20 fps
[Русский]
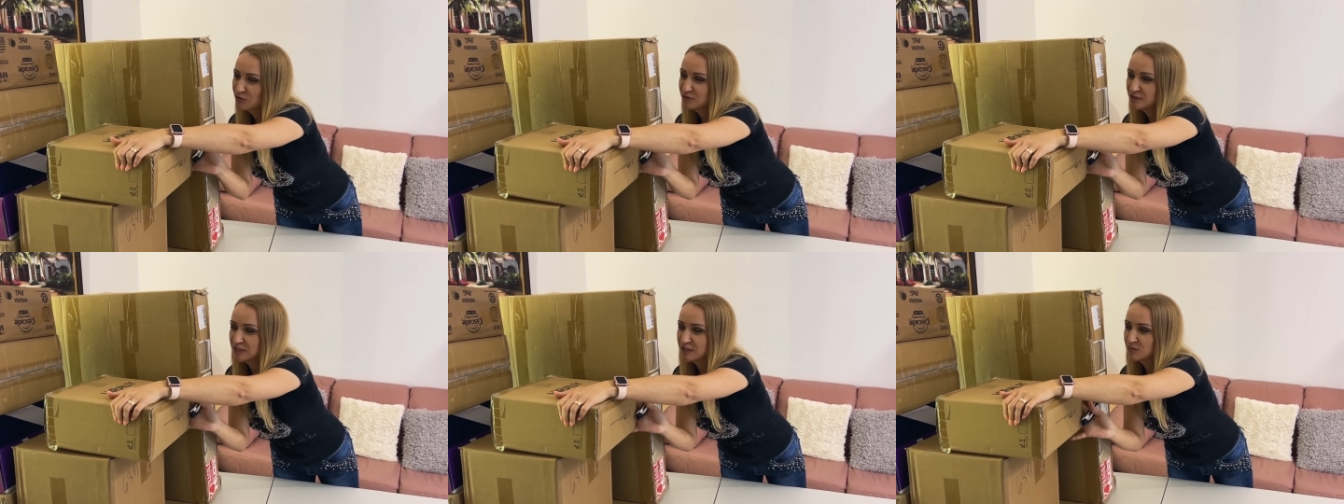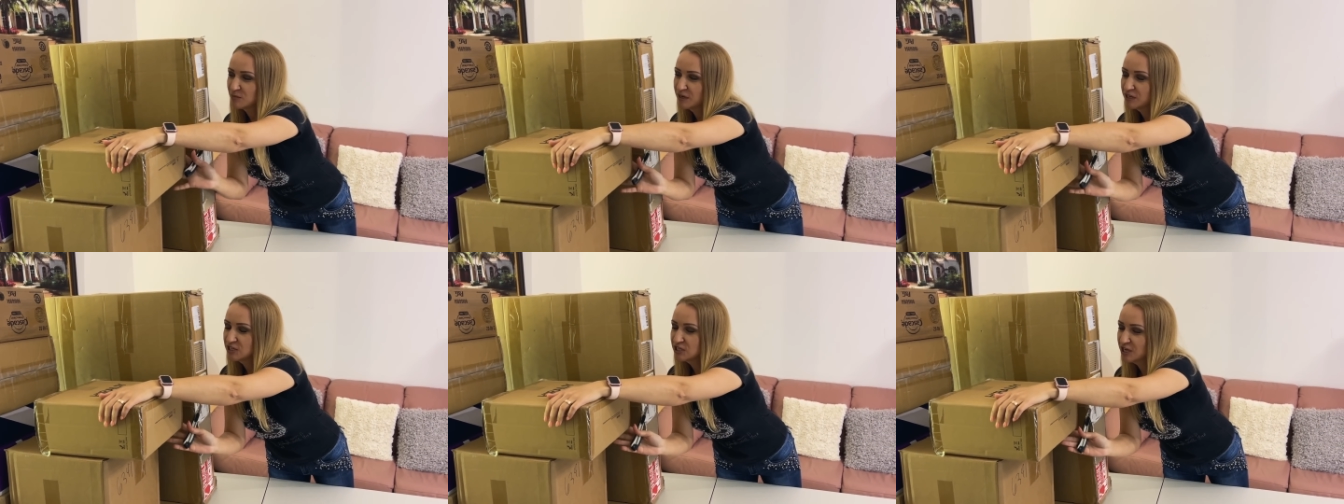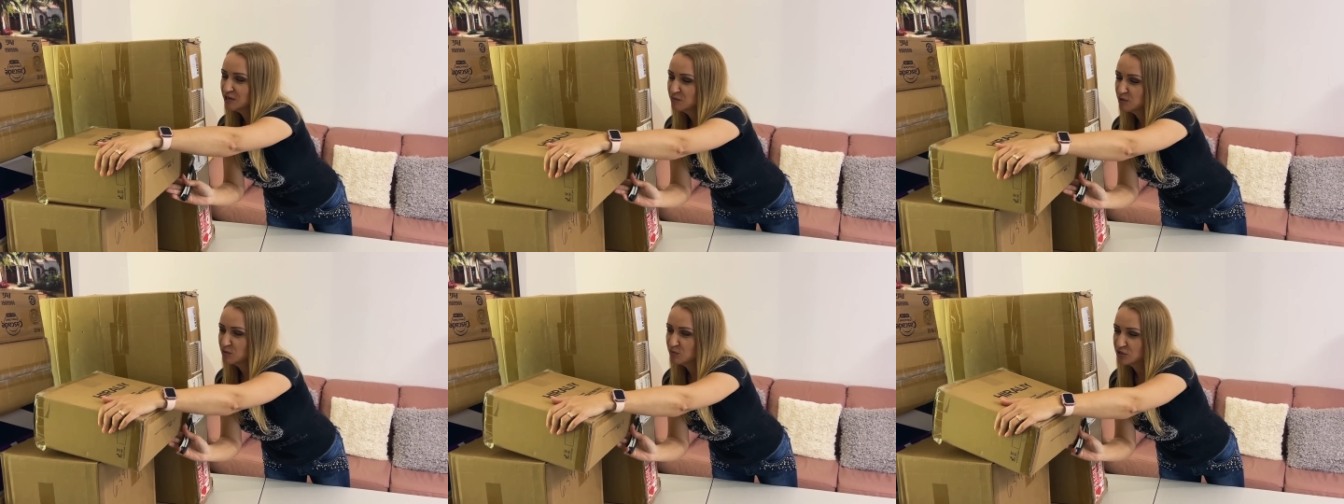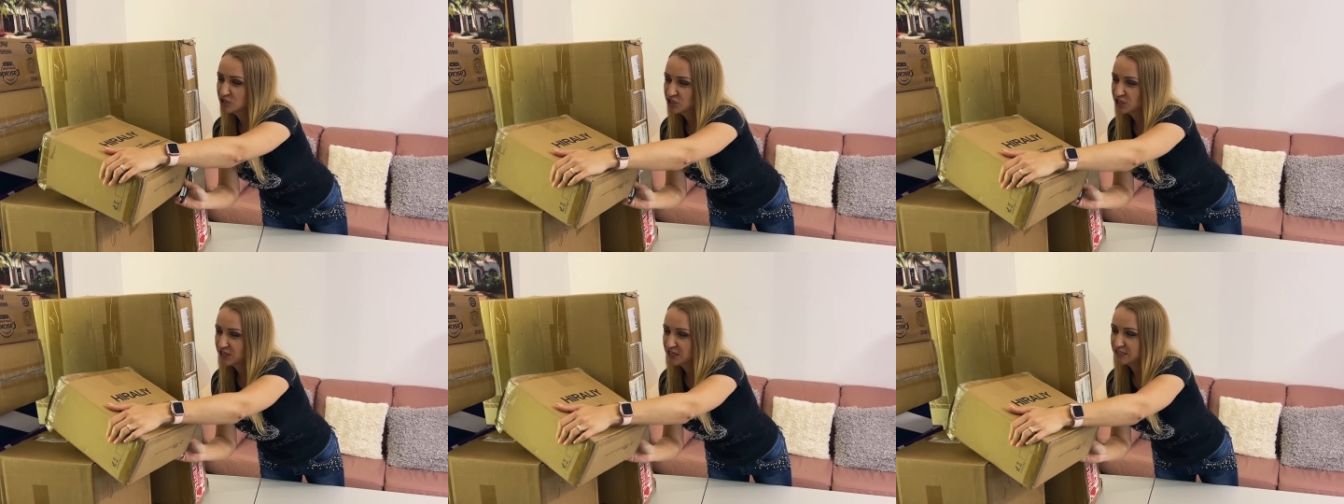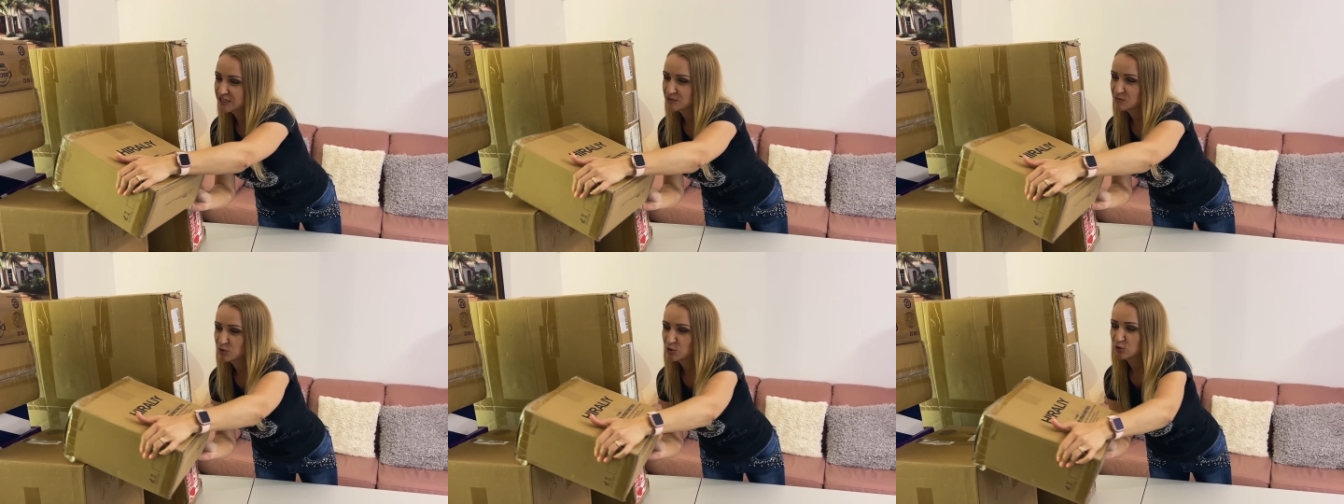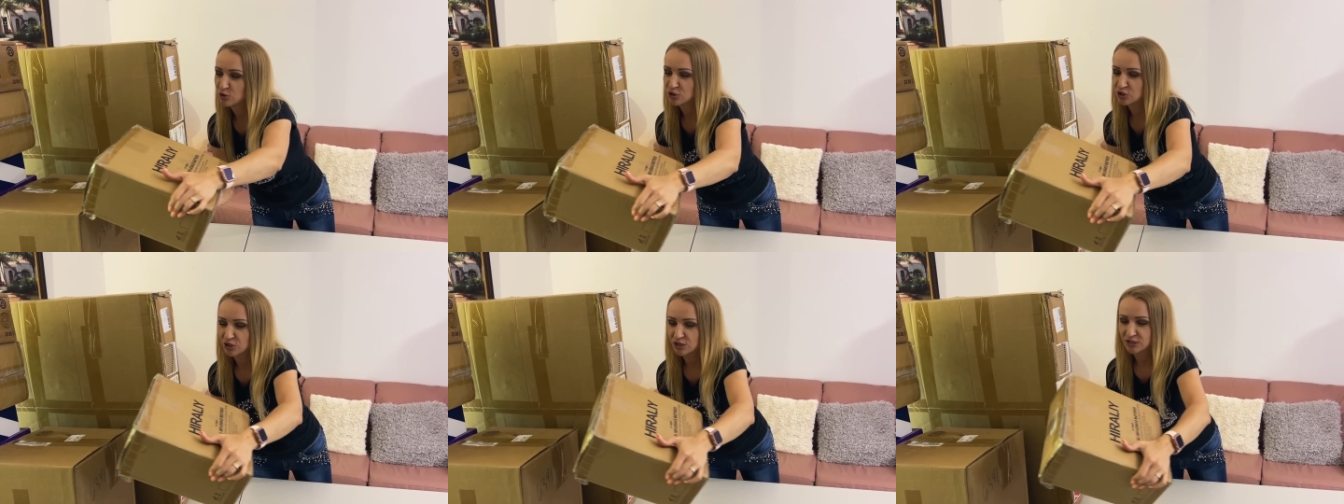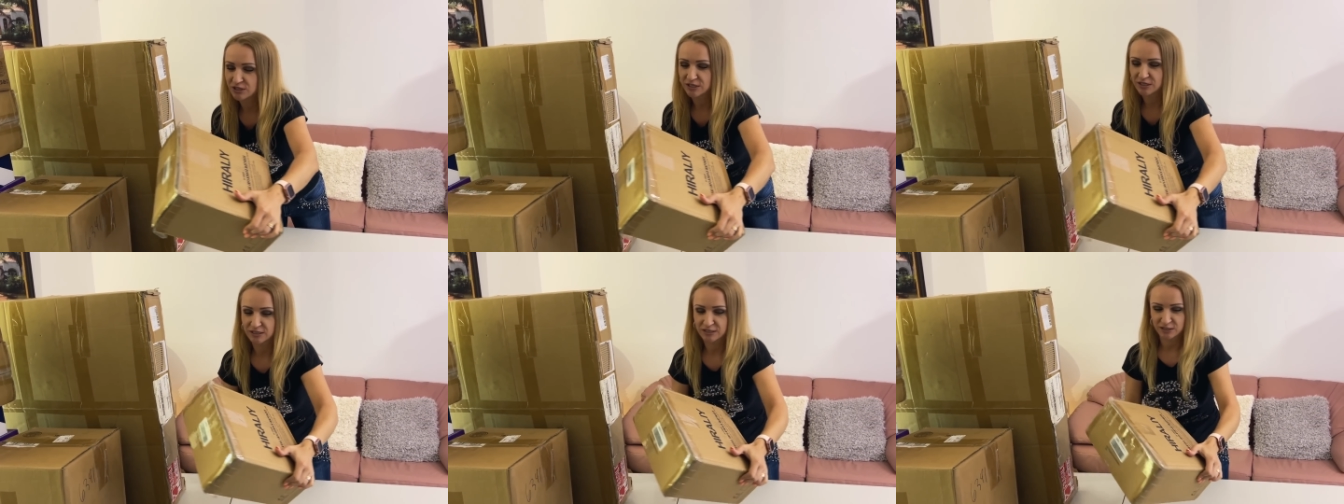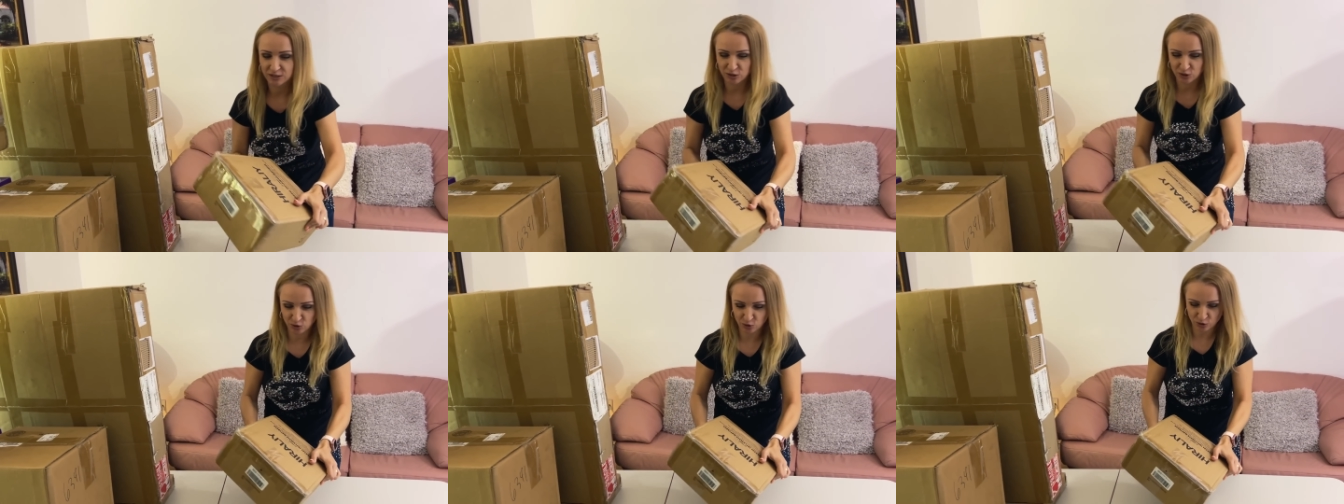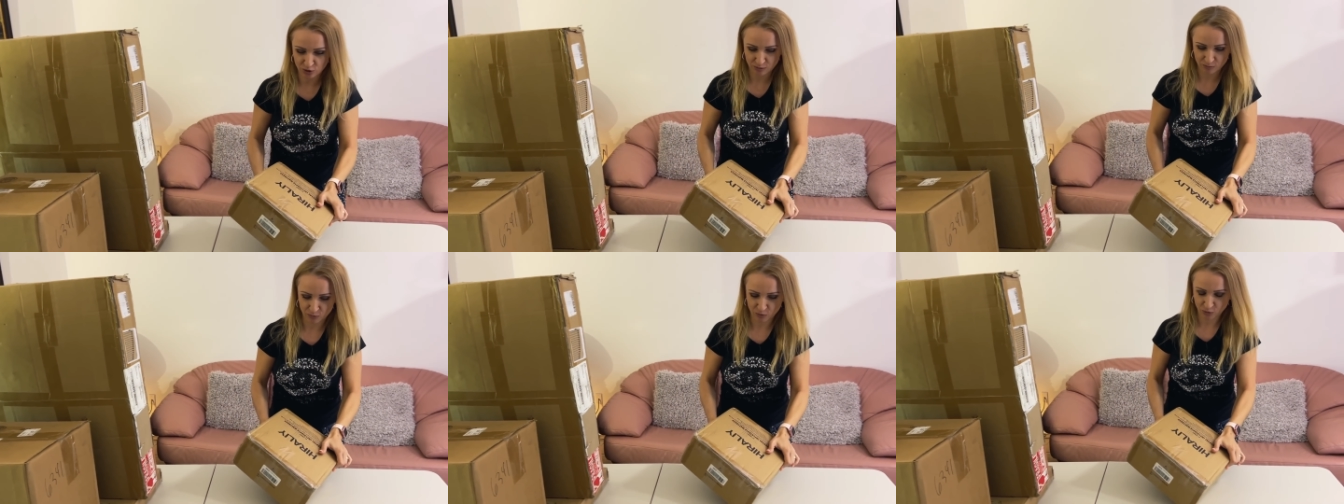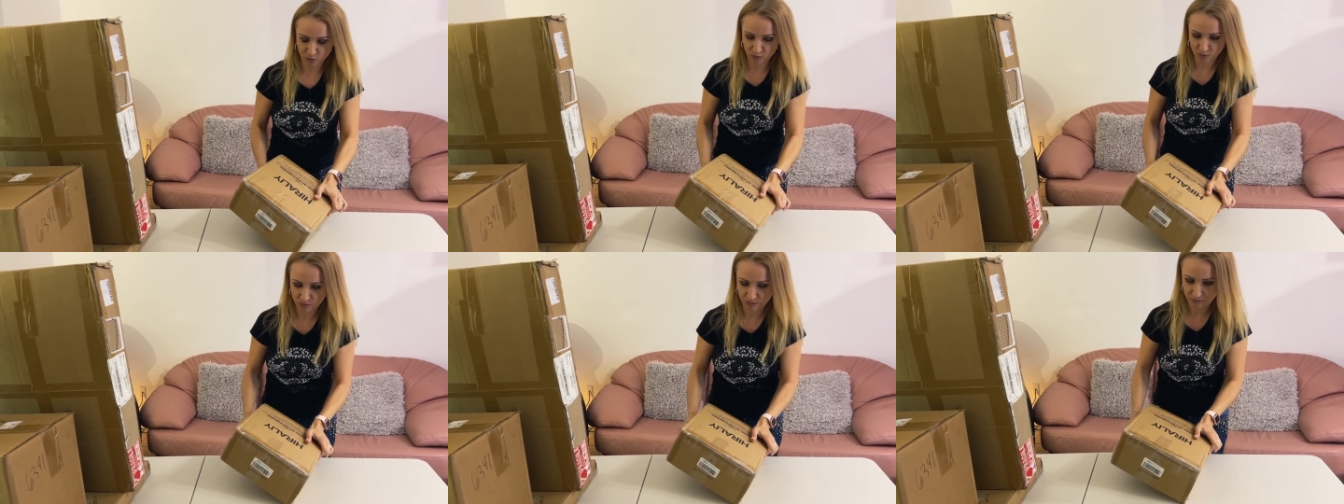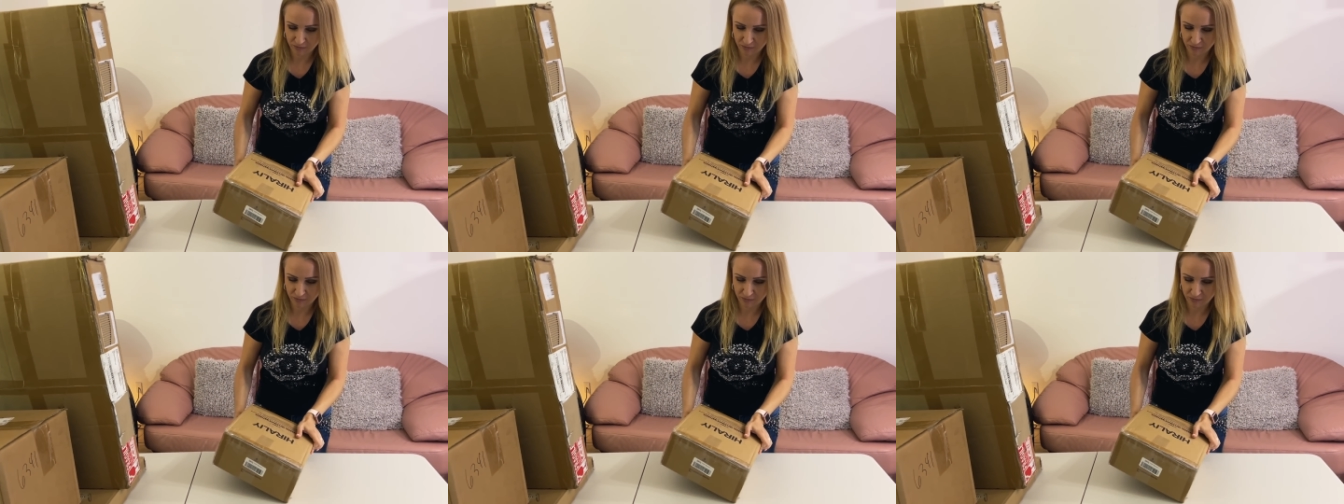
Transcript: вот эта большая мне мешается. Мне очень интересно, что там, но